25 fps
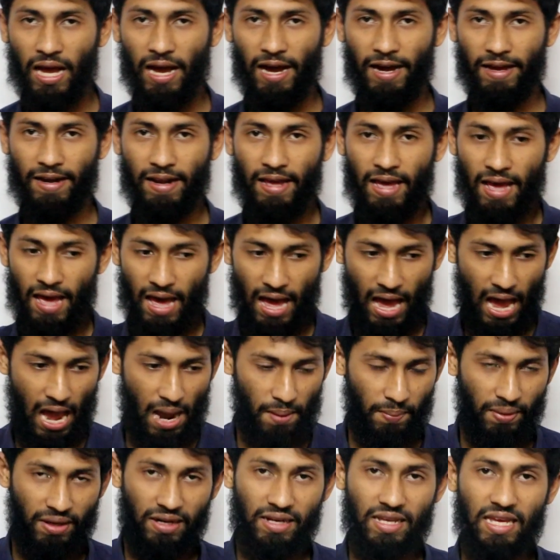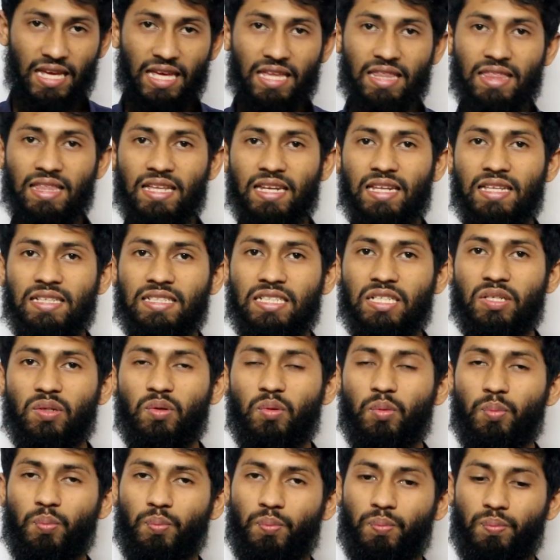আর আমার এই সিরিজেও
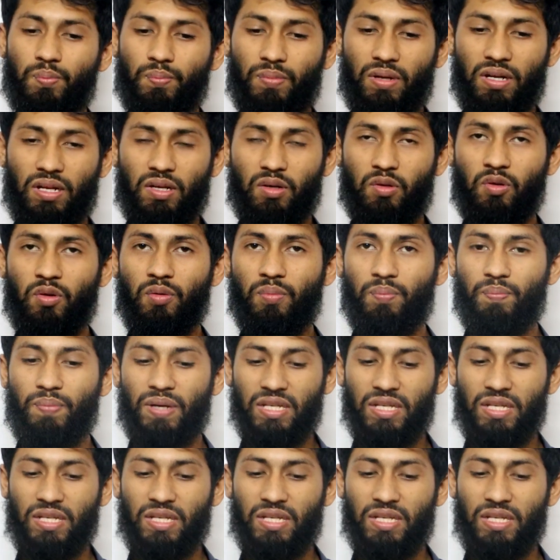মানে খুব